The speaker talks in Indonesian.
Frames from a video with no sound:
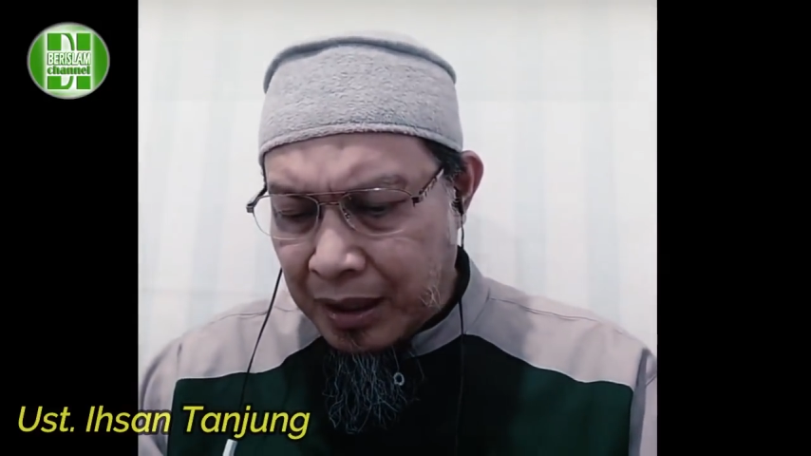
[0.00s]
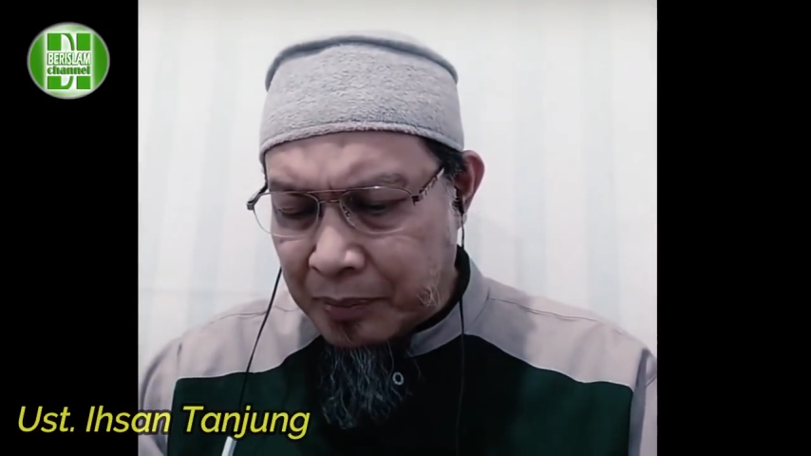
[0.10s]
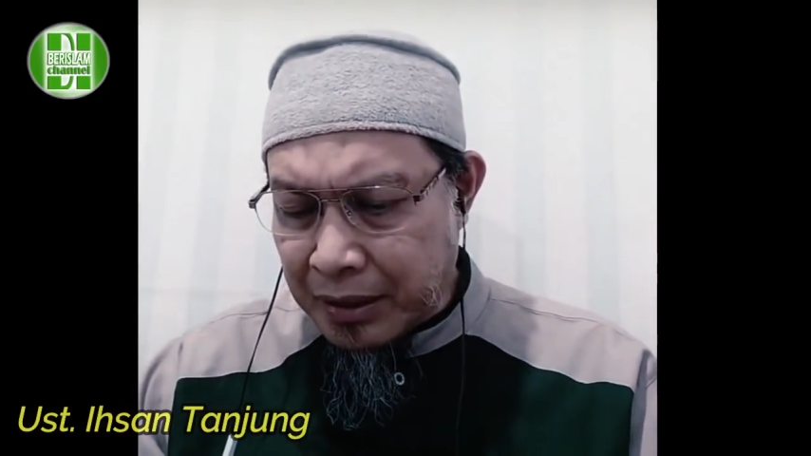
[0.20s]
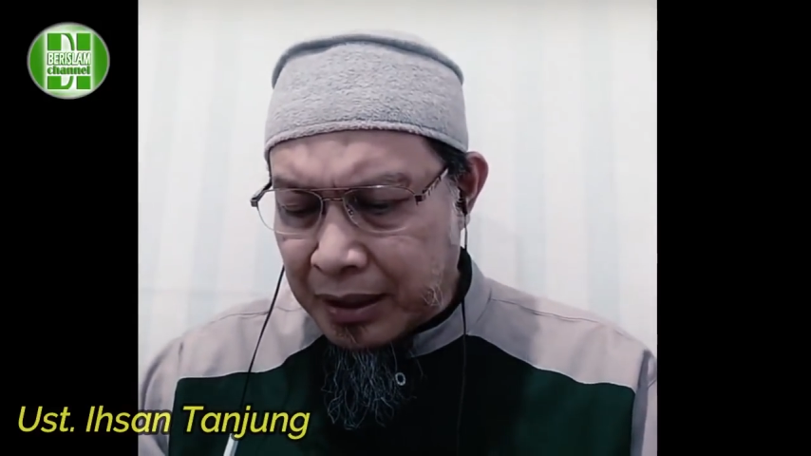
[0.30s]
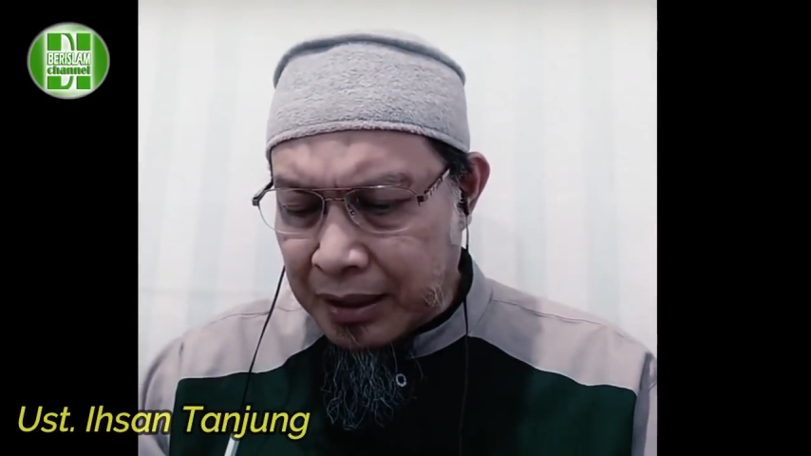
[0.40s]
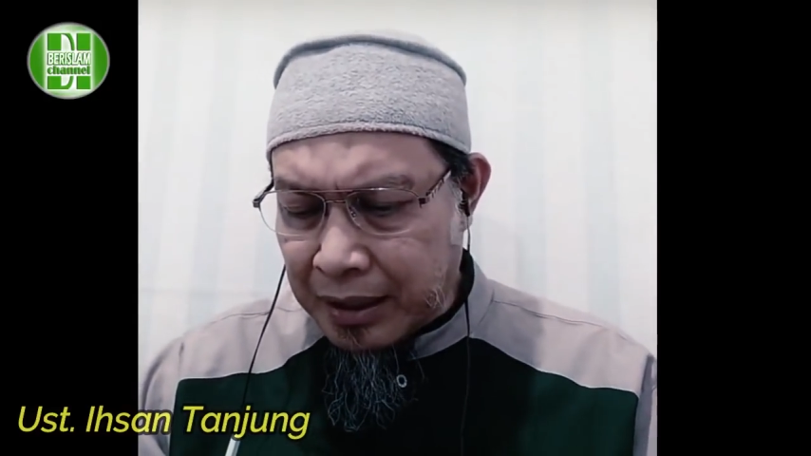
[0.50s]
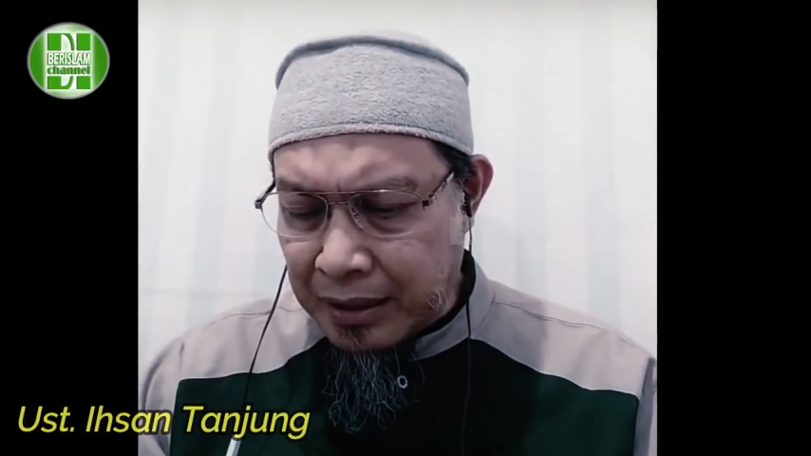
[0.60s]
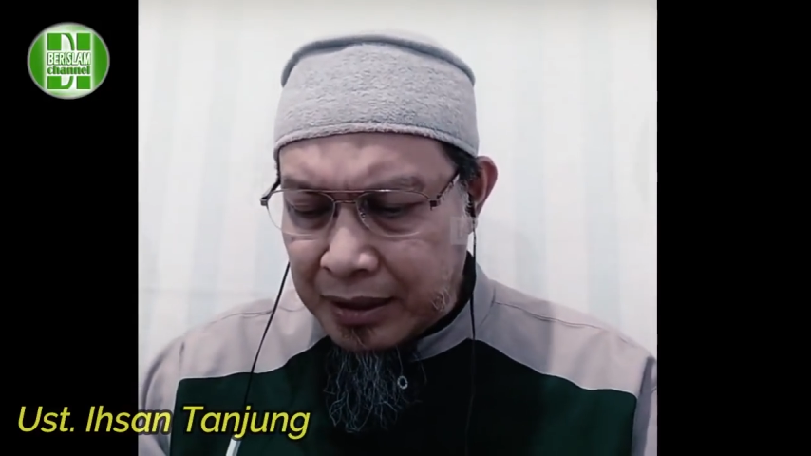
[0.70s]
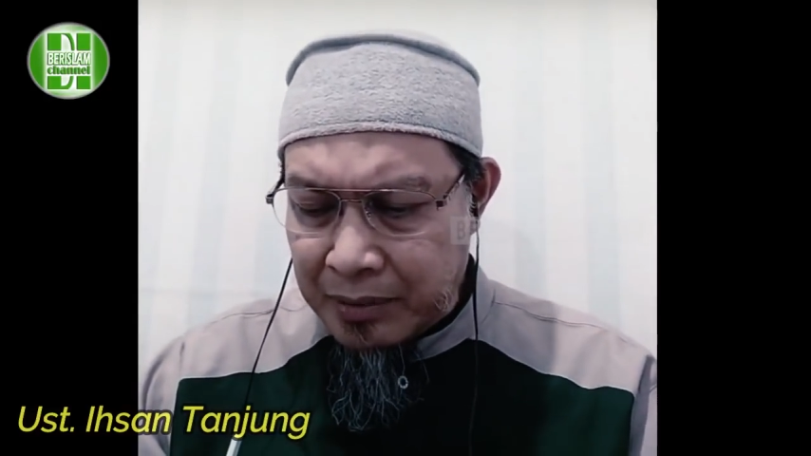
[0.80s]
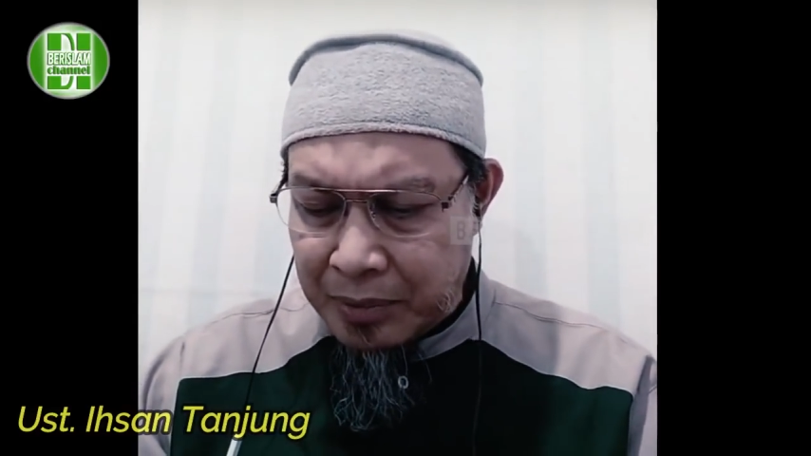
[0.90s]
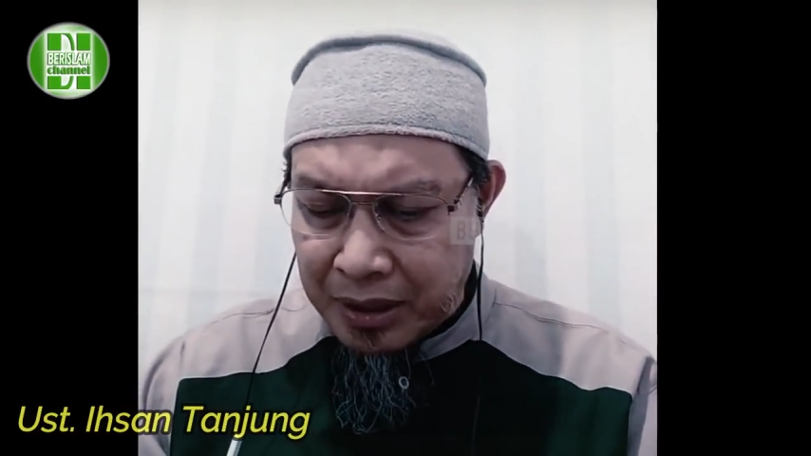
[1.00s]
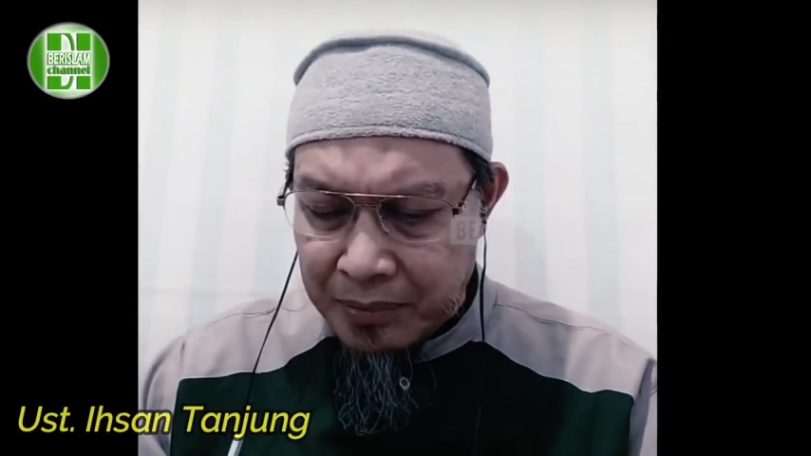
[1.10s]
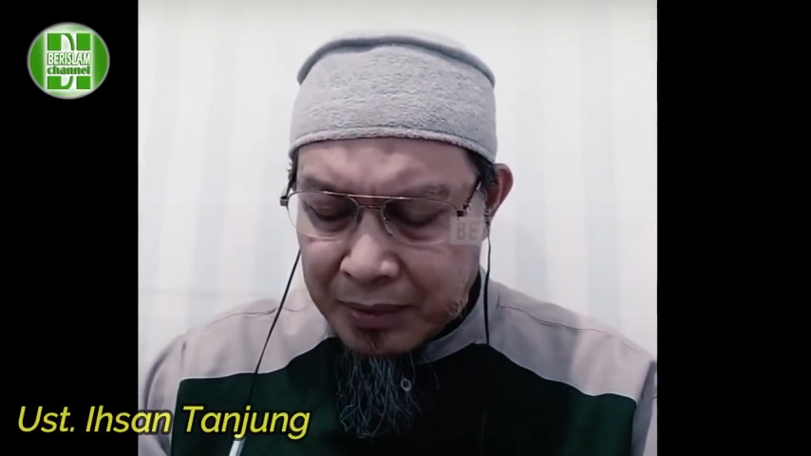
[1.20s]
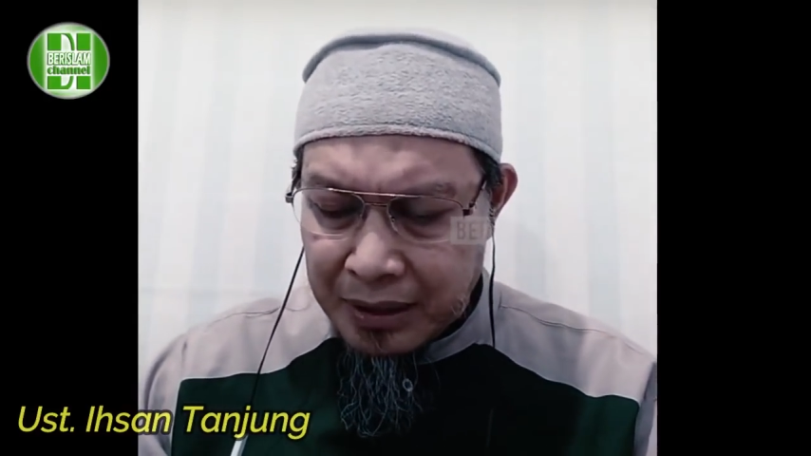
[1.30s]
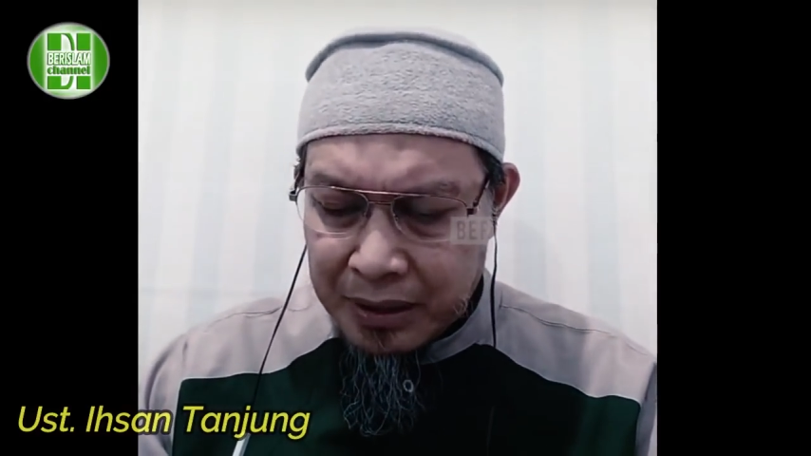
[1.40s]
Apakah kalian
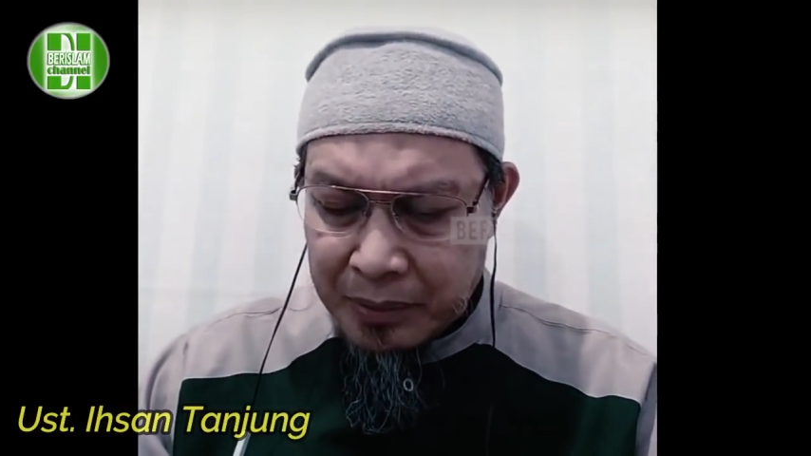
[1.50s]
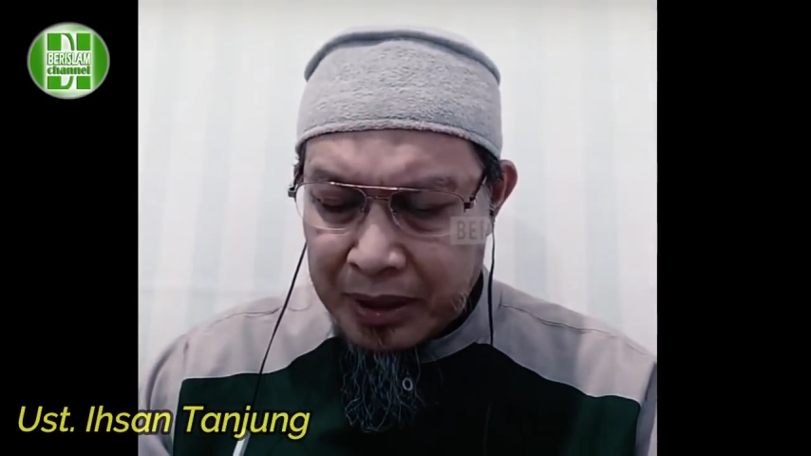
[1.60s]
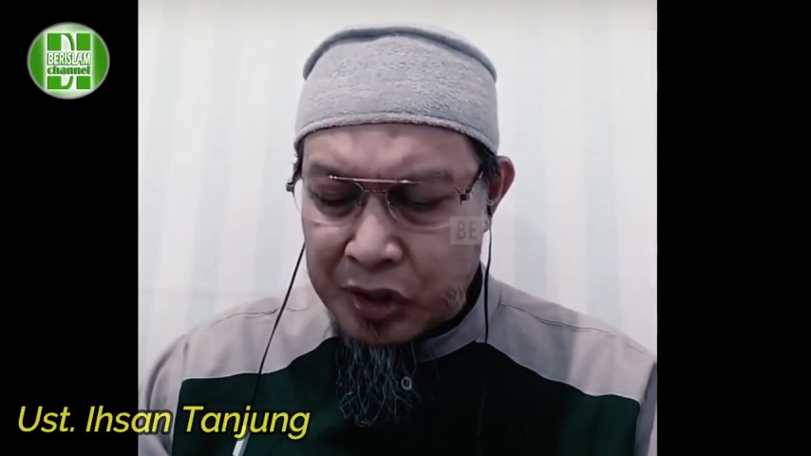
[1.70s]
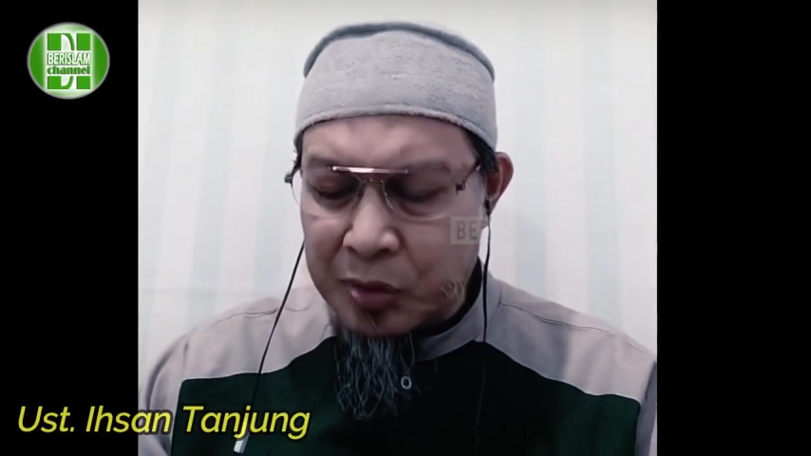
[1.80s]
beriman kepada